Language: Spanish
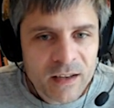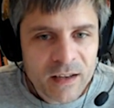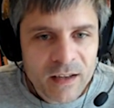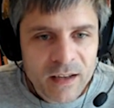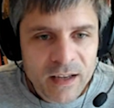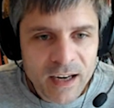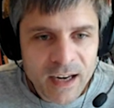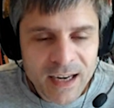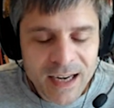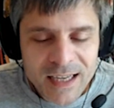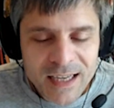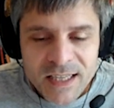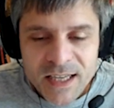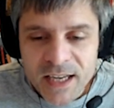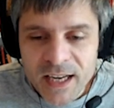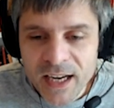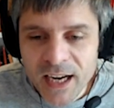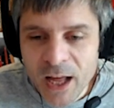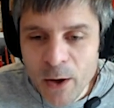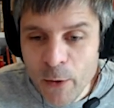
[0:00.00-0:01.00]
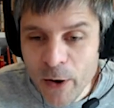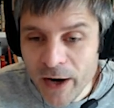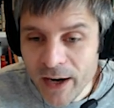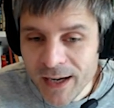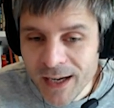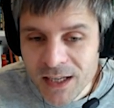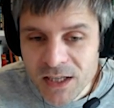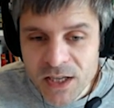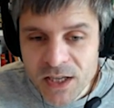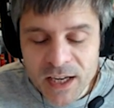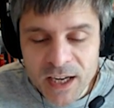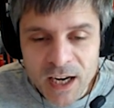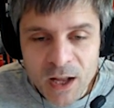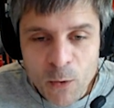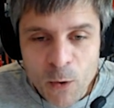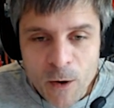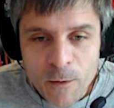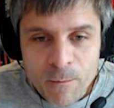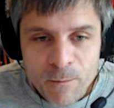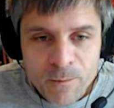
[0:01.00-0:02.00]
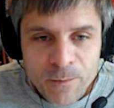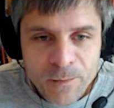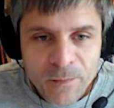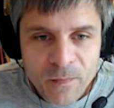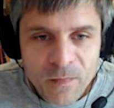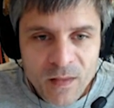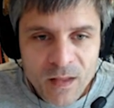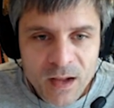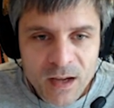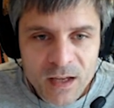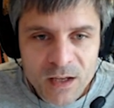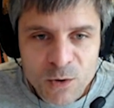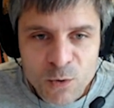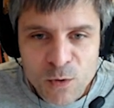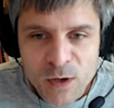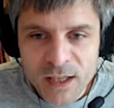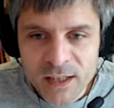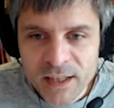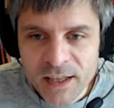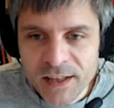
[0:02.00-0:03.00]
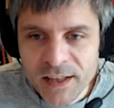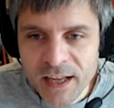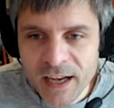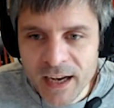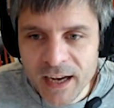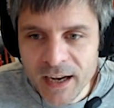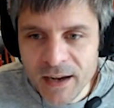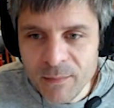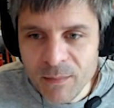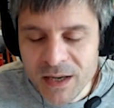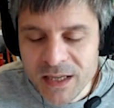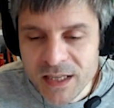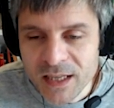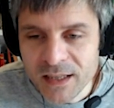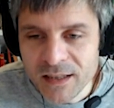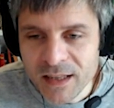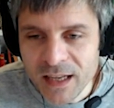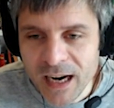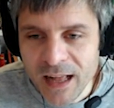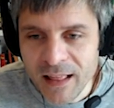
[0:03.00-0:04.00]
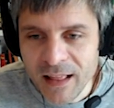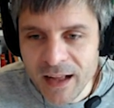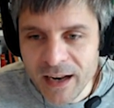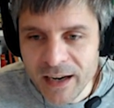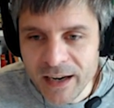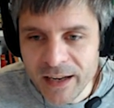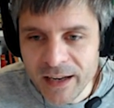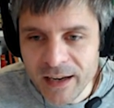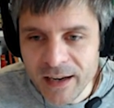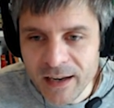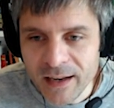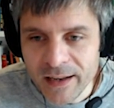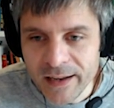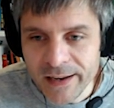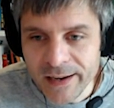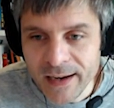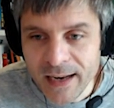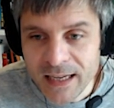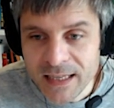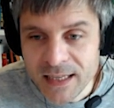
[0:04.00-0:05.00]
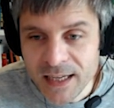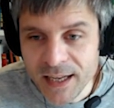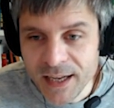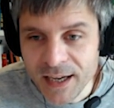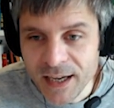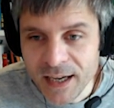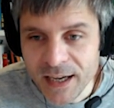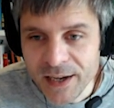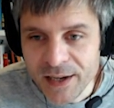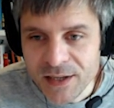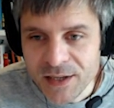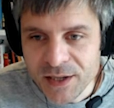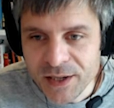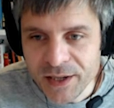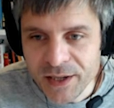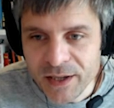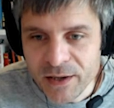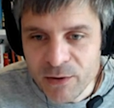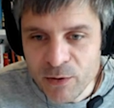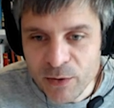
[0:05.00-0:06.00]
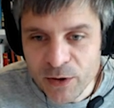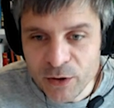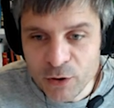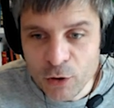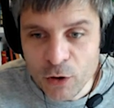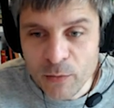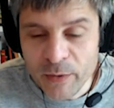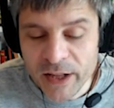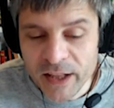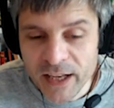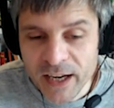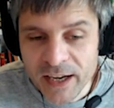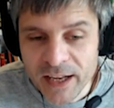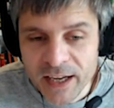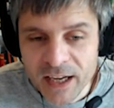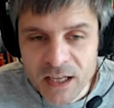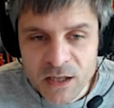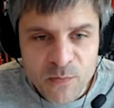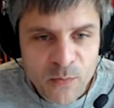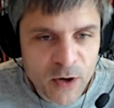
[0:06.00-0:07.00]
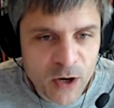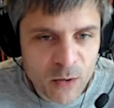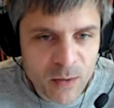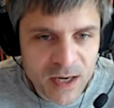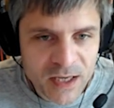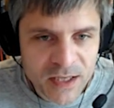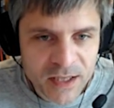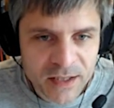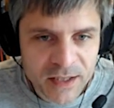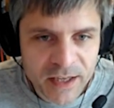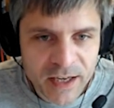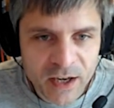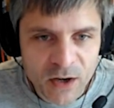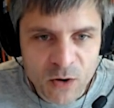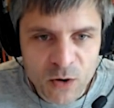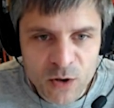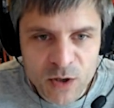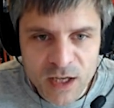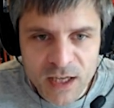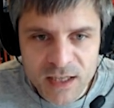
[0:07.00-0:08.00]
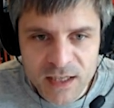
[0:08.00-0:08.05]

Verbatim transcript: En Classic Eleven, Classic Eleven es una tienda más centrada en, las ligas, eh, sobre todo británicas, pero aún así tienen cosas